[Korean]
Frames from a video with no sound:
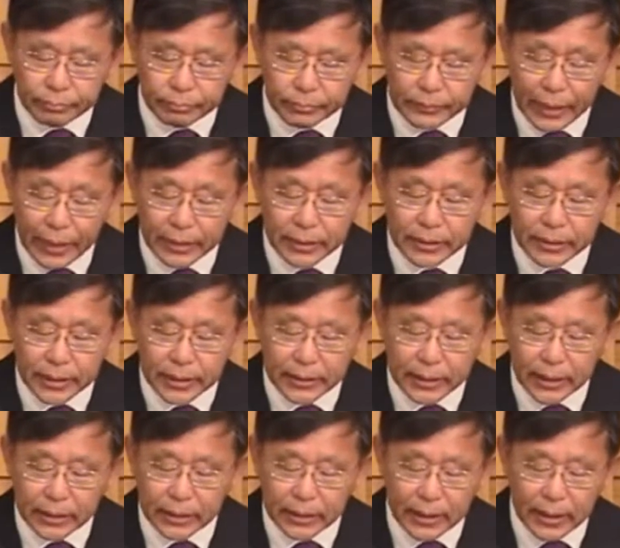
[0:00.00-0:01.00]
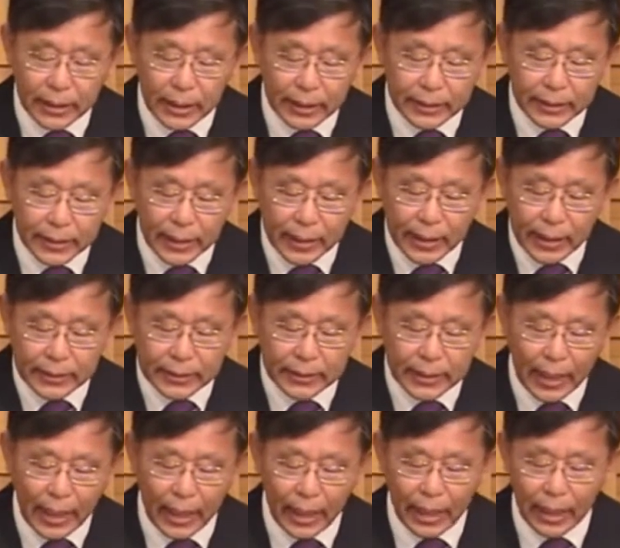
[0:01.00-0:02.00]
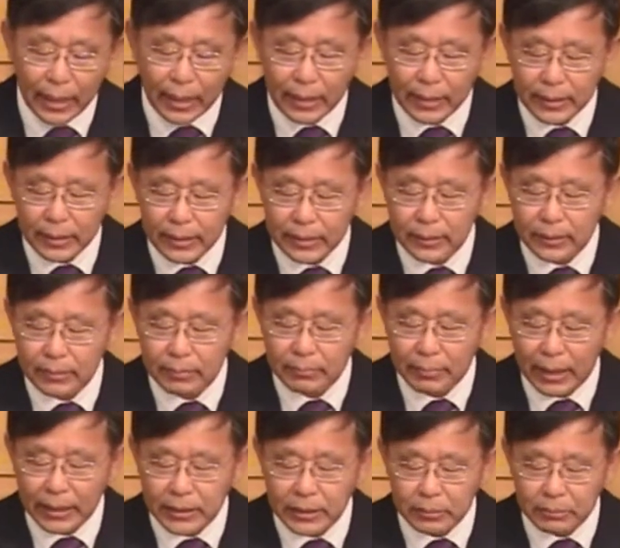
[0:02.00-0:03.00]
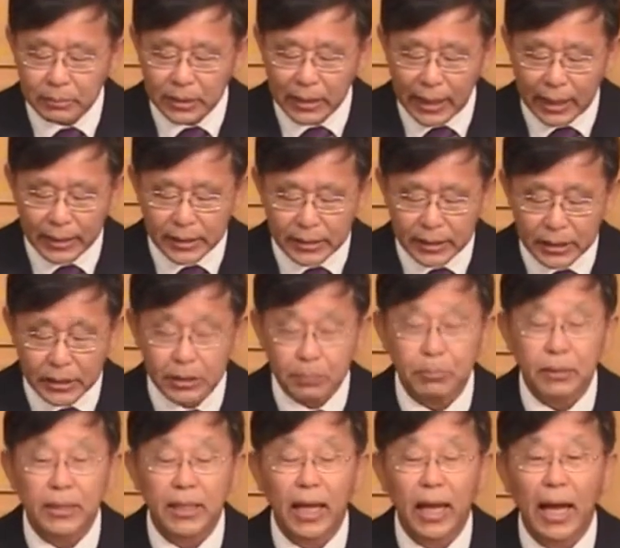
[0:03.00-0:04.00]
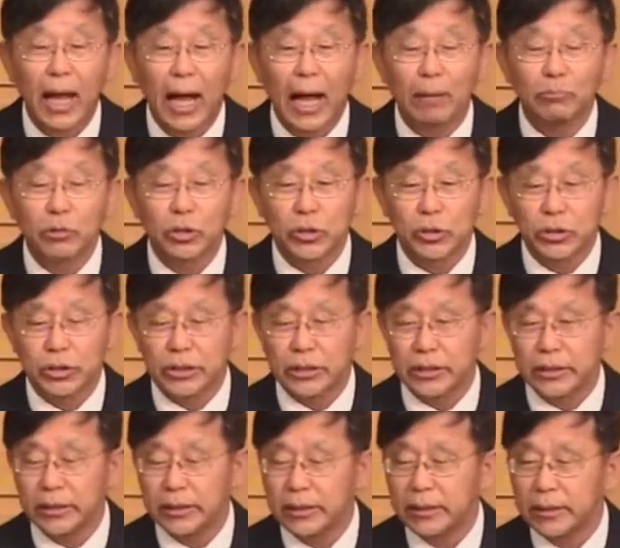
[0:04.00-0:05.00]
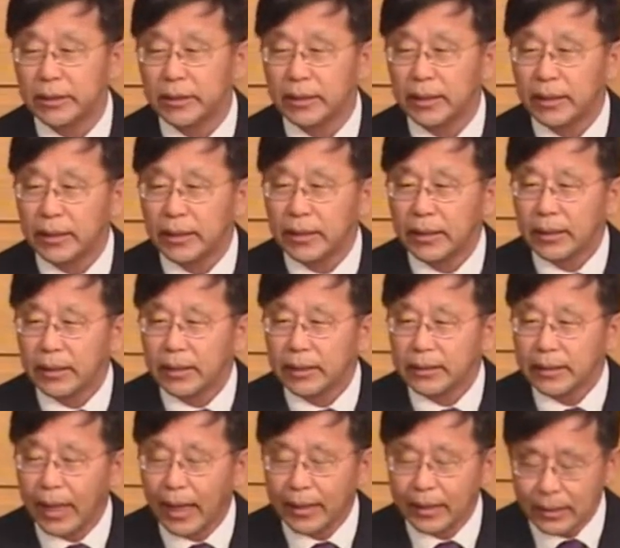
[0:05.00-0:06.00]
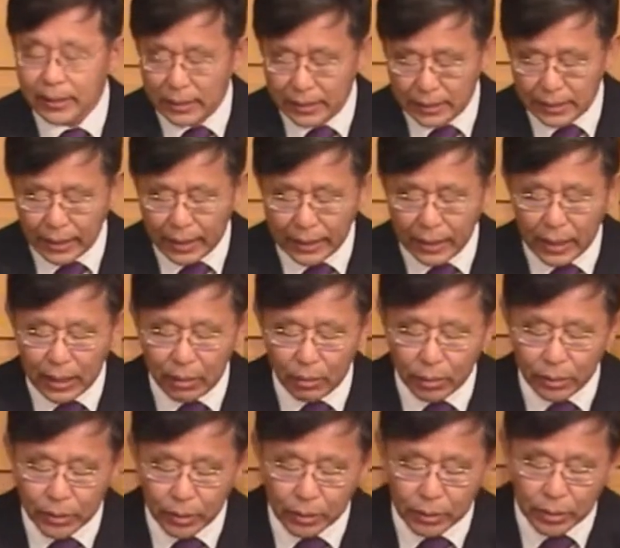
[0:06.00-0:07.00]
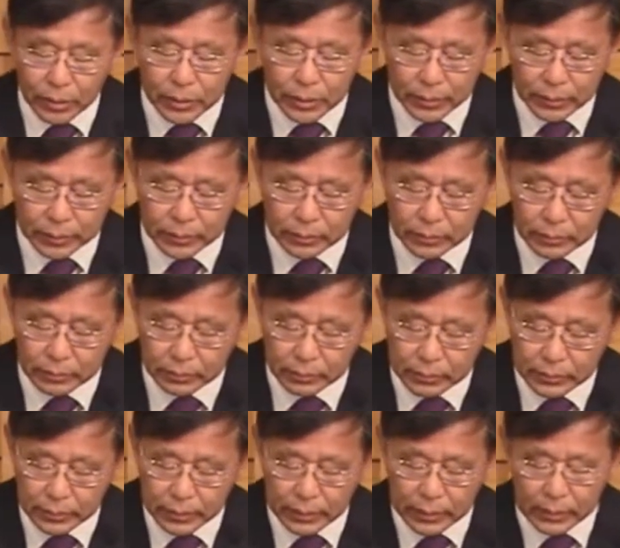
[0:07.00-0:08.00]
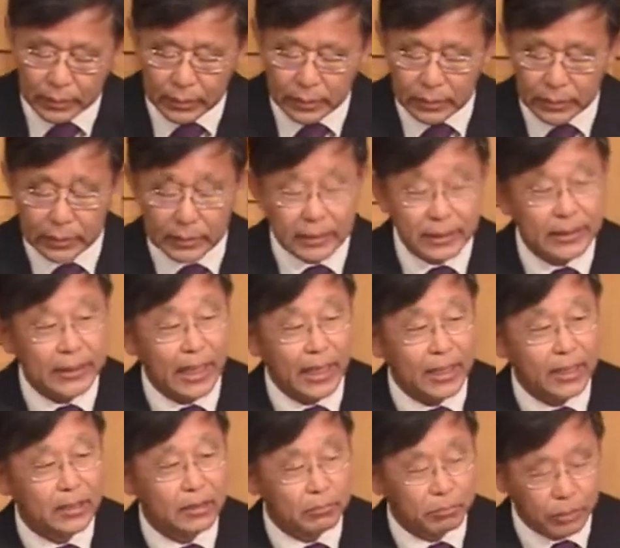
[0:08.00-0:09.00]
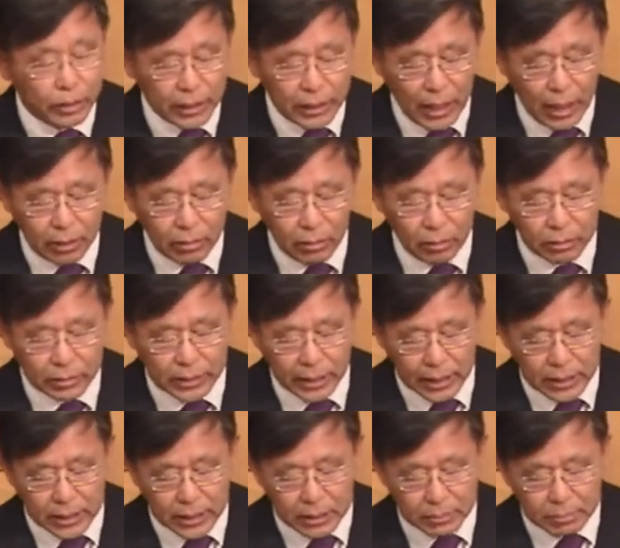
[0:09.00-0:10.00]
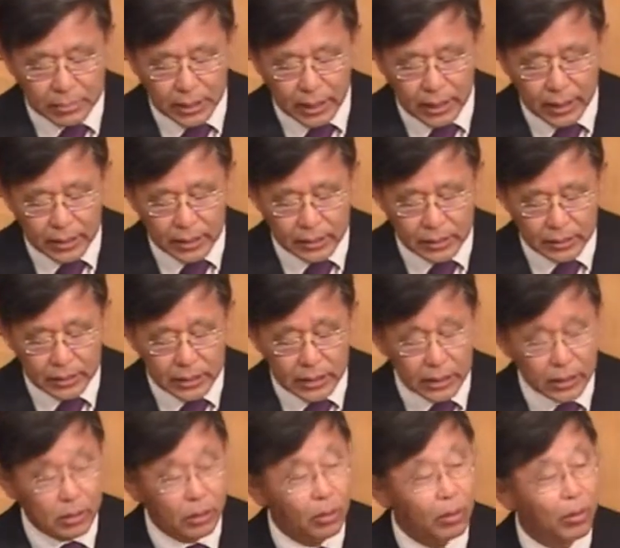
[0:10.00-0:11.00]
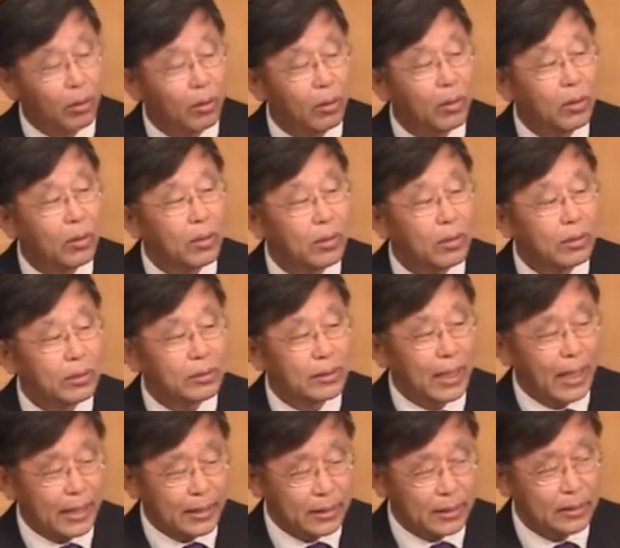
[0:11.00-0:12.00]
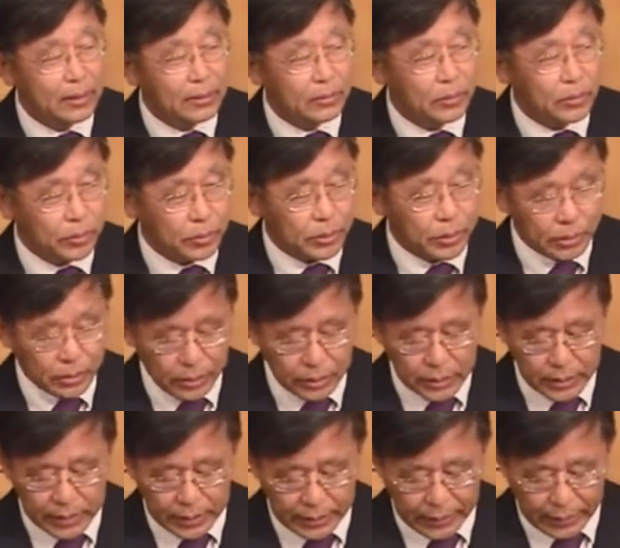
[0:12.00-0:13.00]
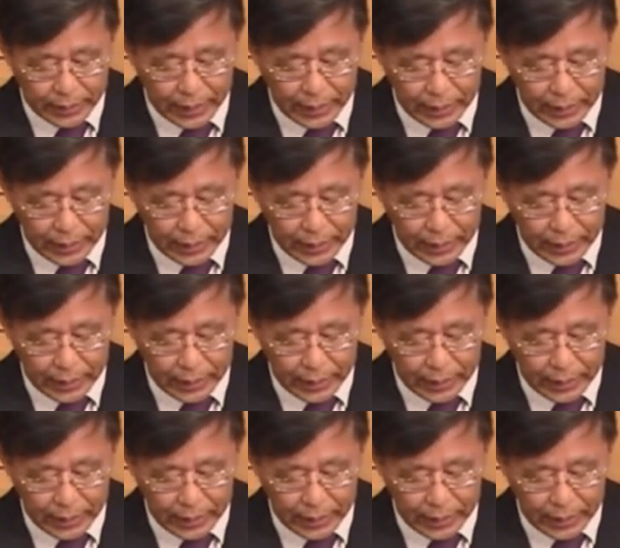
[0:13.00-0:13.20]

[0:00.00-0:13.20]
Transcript: 다른 제자들한테까지 다 이런 말씀을 가르치십니다. 아무든지 나를 따라오려거든 자기를 부인하고 자기 십자가를 지고 나를 쫓을 것이니라.